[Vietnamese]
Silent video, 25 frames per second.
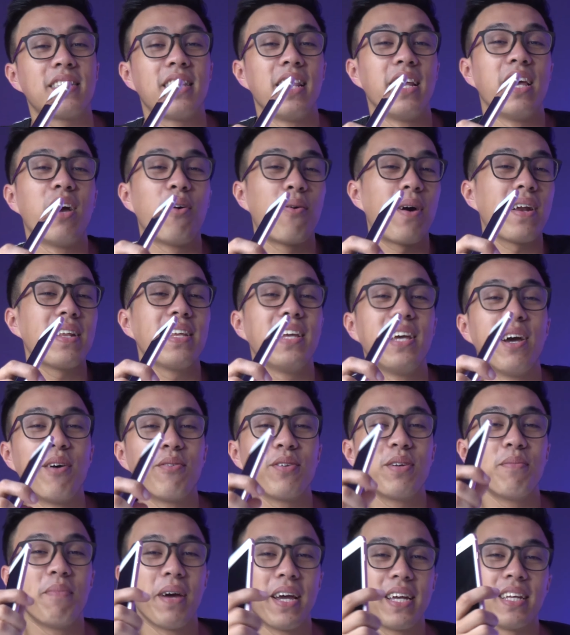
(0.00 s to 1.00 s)
liều ăn
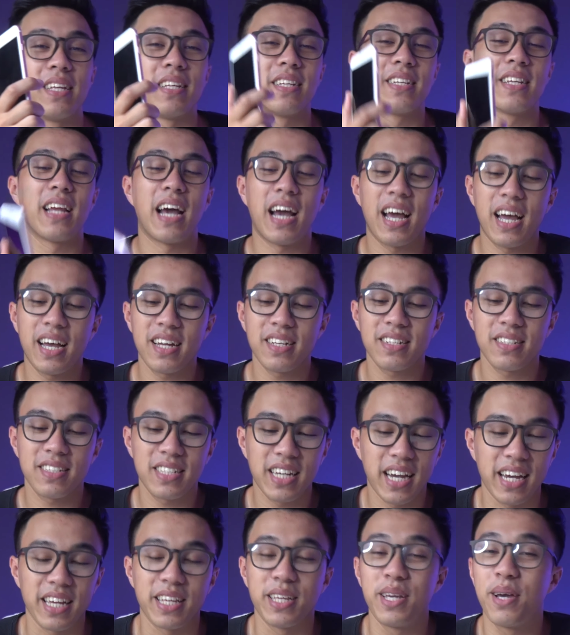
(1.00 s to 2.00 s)
nhiều như mình đã
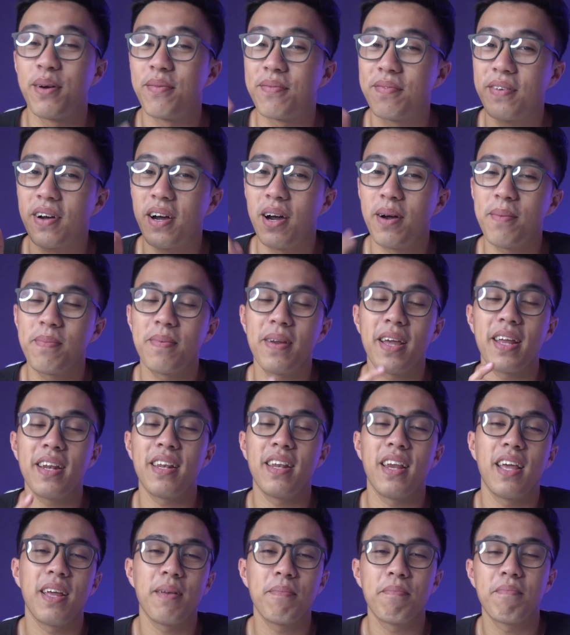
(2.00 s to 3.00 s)
trải nghiệm và update
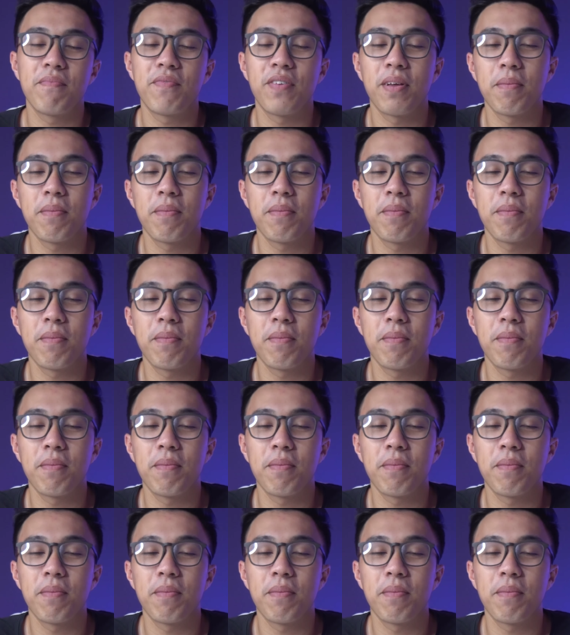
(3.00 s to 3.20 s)
lên